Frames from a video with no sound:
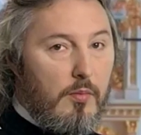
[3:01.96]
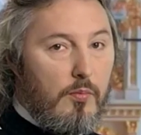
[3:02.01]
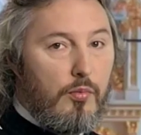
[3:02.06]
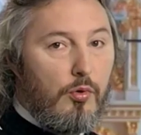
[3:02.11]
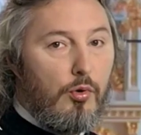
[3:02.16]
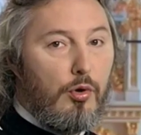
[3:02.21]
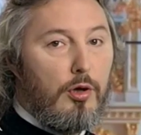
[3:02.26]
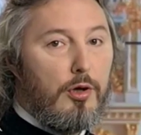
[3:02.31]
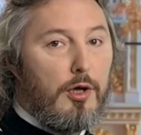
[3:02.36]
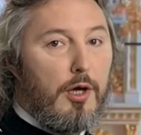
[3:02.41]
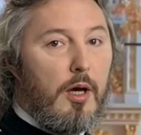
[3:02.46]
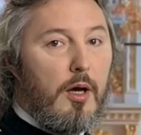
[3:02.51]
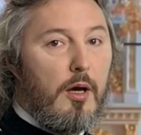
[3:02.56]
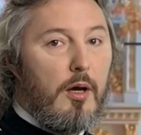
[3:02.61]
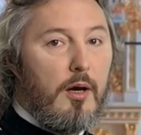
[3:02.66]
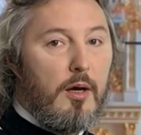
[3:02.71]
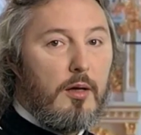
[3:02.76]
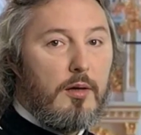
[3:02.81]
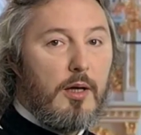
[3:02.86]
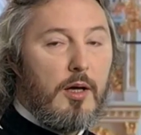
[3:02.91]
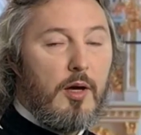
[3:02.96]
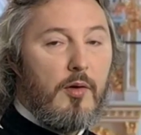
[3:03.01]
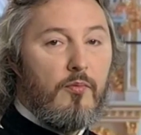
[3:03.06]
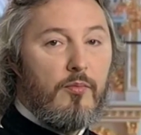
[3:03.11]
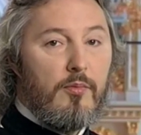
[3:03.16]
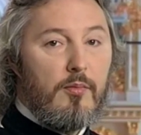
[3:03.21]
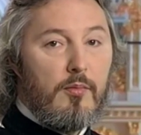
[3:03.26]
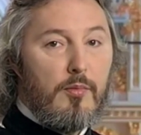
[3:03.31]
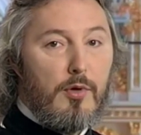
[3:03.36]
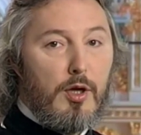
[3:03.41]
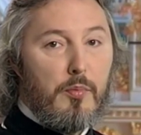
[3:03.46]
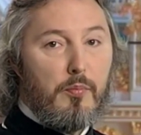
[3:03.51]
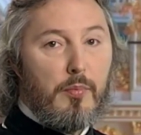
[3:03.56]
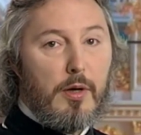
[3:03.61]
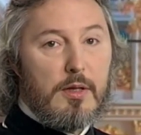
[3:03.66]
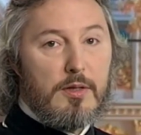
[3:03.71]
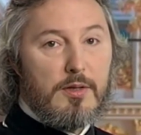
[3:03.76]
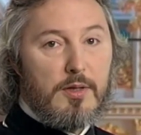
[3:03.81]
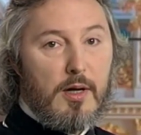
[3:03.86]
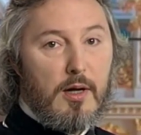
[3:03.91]
Полные этой
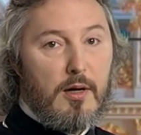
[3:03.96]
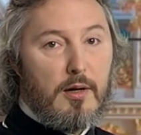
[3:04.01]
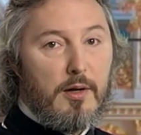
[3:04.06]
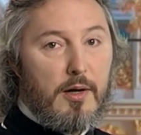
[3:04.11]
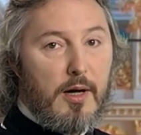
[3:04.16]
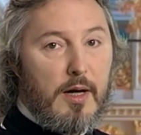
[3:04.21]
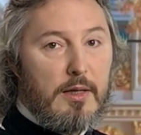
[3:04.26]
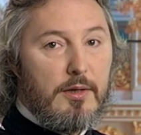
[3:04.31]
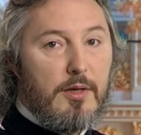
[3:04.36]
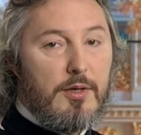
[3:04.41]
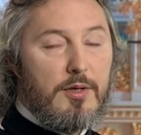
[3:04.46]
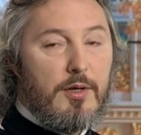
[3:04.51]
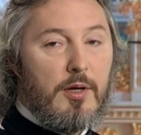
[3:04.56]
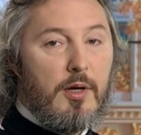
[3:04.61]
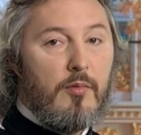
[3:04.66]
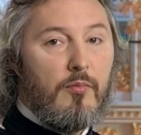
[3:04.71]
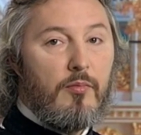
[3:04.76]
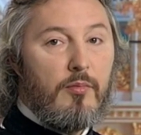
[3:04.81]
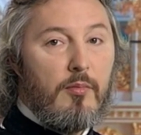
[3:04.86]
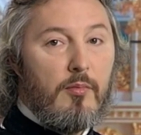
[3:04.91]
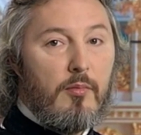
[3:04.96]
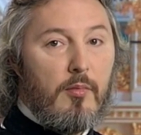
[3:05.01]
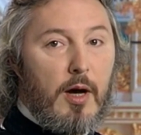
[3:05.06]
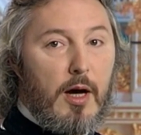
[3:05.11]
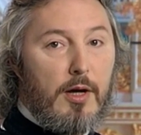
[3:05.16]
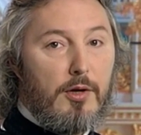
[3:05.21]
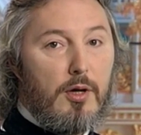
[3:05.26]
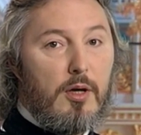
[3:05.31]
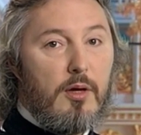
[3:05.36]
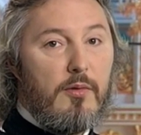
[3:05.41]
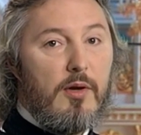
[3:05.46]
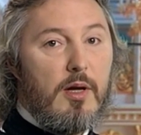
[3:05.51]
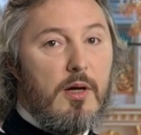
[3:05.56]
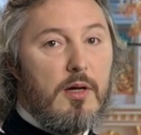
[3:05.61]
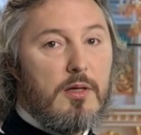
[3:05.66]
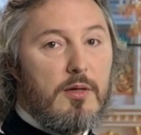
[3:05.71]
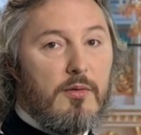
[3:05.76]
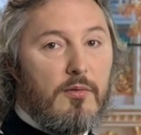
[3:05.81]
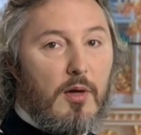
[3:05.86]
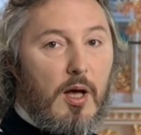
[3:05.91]
неподдельной радости, они
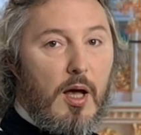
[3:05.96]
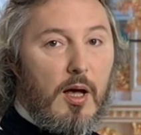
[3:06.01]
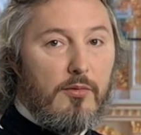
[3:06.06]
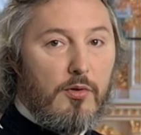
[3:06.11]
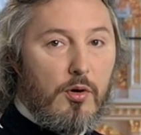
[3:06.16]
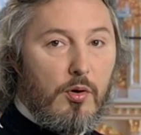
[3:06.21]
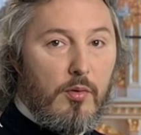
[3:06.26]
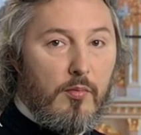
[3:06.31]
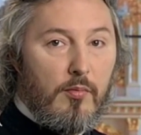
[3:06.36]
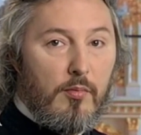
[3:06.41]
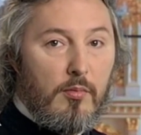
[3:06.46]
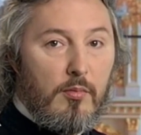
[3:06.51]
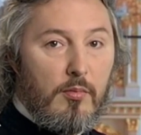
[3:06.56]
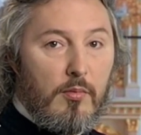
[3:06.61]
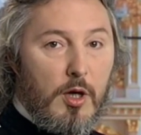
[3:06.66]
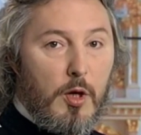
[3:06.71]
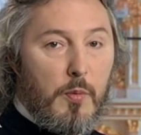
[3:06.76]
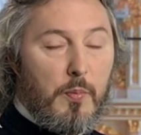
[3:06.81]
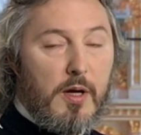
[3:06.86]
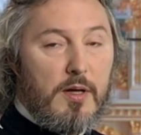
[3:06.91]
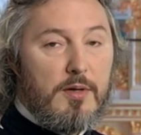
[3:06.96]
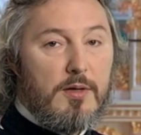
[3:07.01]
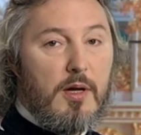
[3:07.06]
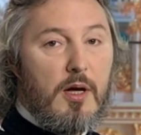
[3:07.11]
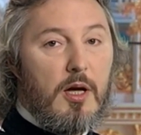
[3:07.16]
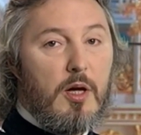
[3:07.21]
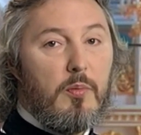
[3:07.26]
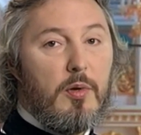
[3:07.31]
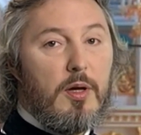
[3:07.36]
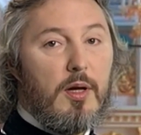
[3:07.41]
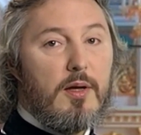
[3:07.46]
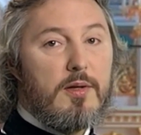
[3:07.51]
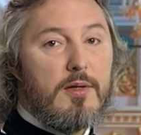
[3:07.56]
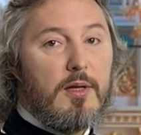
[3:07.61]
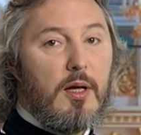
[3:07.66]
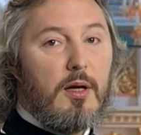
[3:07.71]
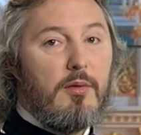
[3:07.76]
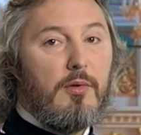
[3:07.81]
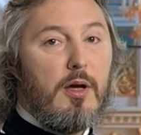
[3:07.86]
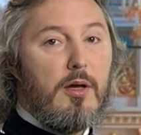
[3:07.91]
явились в Лавру и просили
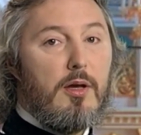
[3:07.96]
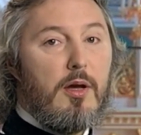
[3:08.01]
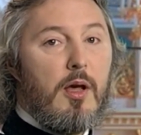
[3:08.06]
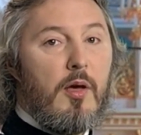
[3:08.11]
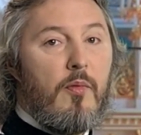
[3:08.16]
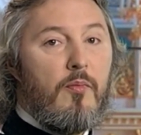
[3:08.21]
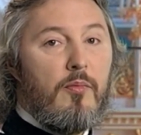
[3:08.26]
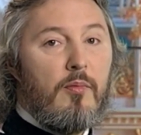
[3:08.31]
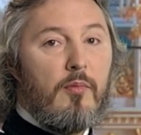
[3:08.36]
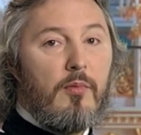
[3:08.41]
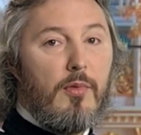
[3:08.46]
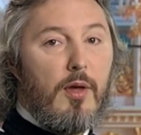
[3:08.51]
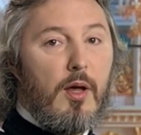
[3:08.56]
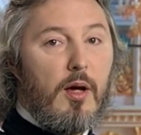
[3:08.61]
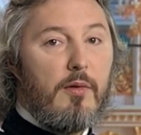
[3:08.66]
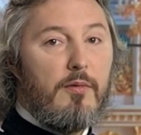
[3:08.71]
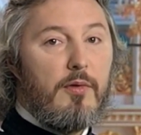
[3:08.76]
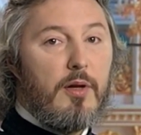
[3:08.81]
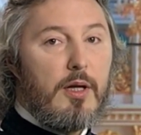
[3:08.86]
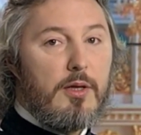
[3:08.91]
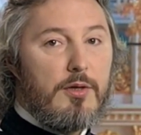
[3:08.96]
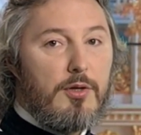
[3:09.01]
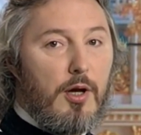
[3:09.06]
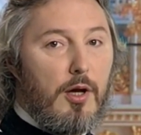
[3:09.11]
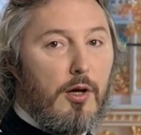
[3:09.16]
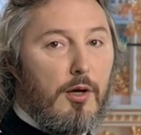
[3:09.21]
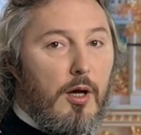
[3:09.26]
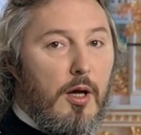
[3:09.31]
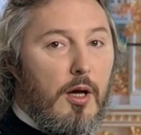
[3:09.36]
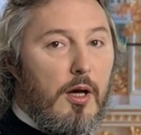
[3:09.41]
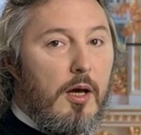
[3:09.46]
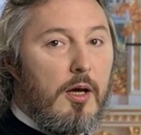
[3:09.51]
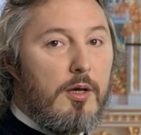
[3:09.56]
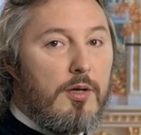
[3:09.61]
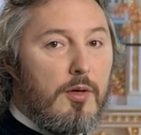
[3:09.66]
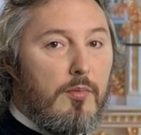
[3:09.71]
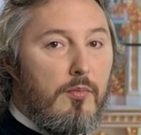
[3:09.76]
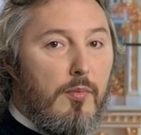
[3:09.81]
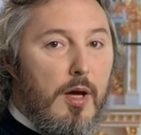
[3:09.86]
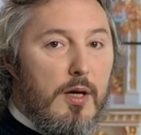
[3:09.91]
благословения на владение
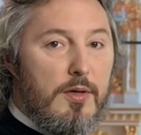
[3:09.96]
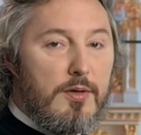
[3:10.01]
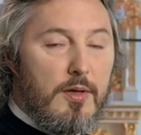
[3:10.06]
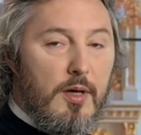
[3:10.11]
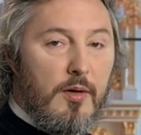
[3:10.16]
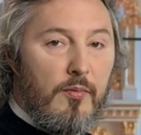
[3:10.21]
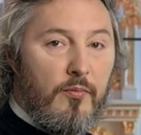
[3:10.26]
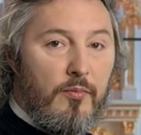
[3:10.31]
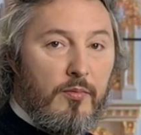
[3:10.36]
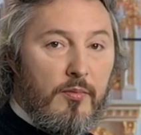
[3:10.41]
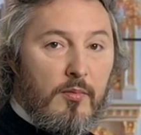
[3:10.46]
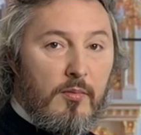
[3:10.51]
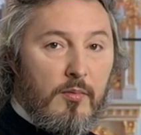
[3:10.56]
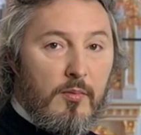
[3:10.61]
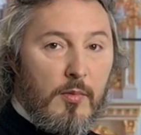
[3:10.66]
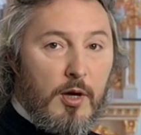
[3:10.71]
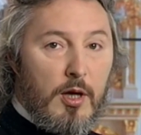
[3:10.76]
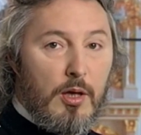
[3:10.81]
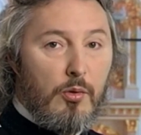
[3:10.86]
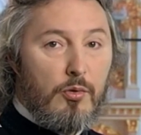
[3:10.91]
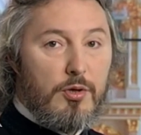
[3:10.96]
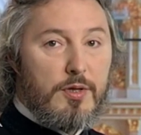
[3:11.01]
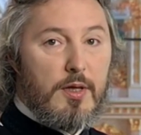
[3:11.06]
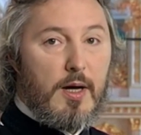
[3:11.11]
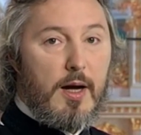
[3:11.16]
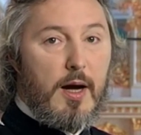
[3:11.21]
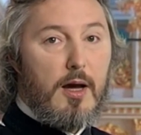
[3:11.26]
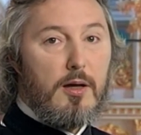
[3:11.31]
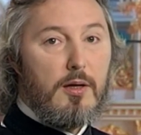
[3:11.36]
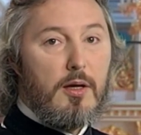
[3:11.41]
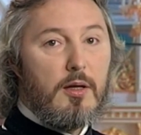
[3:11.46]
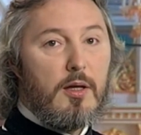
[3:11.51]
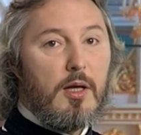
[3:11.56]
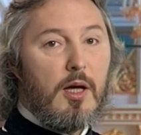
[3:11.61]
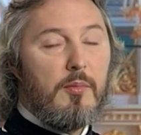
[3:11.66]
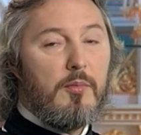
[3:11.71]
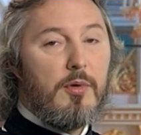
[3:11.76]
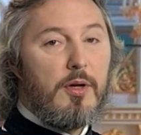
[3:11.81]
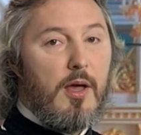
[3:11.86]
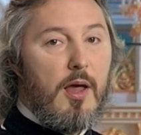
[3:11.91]
этим местом и на устроение
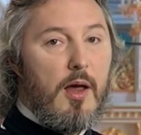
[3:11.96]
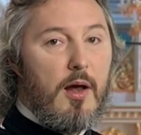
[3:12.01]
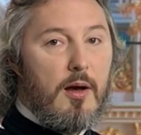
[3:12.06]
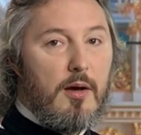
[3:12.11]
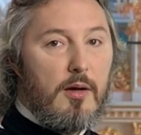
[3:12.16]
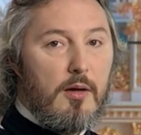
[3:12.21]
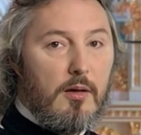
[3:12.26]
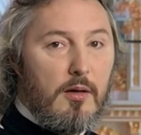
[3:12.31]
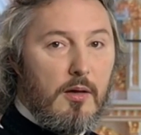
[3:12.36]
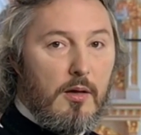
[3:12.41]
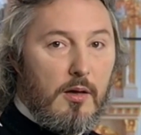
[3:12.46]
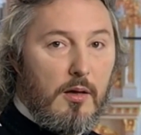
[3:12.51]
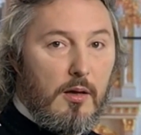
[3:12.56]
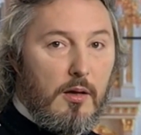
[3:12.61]
там келии.